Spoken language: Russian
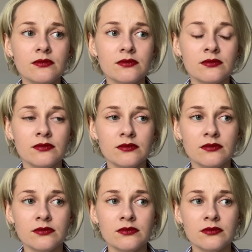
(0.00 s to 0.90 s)

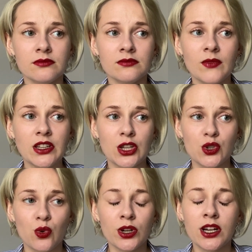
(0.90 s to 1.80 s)

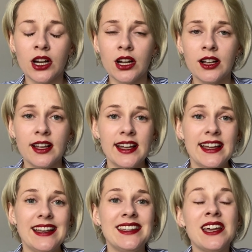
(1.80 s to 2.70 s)
насколько
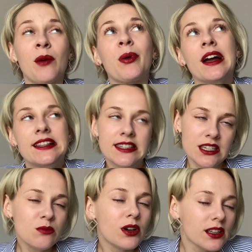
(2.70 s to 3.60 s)

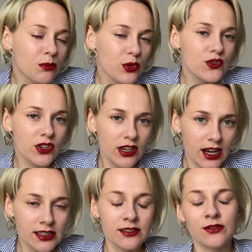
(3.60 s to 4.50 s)
необходимо, на мой
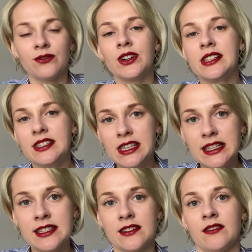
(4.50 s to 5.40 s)
взгляд,
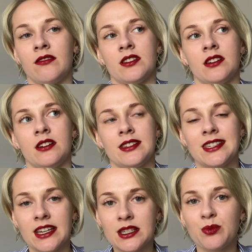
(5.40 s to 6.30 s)
вводить а,
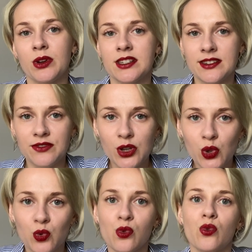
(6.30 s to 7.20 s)

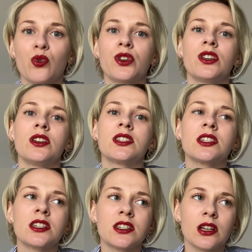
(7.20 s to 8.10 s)
секс-просвет, уроки
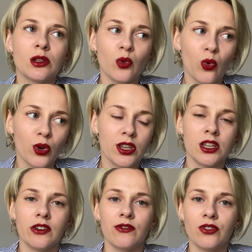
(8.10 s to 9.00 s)

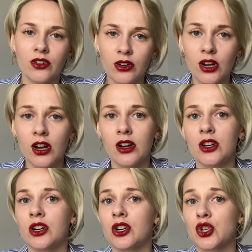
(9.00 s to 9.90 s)
сексологии в
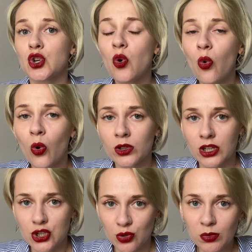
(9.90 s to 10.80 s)
а, школах,
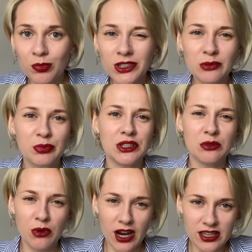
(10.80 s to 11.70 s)
чтобы было
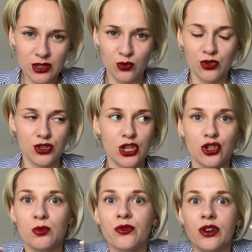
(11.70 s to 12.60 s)
понимание у детей,
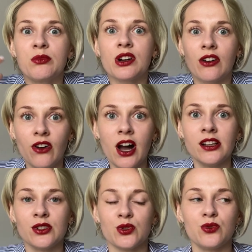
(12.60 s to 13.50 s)
чтобы
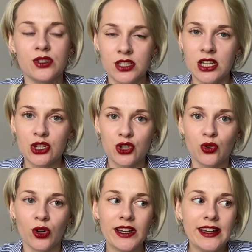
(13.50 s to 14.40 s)
формировалось у детей,
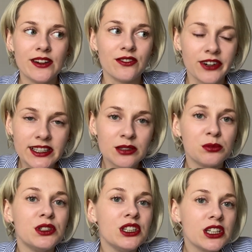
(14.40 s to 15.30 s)
что в
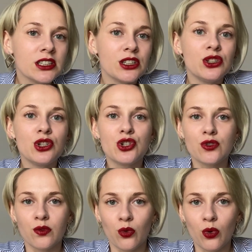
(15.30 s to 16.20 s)
этом нет
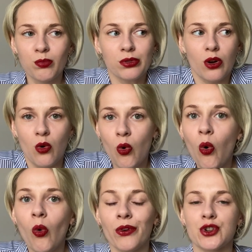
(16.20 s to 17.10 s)
ничего
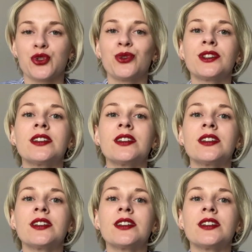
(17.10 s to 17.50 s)
плохого, что это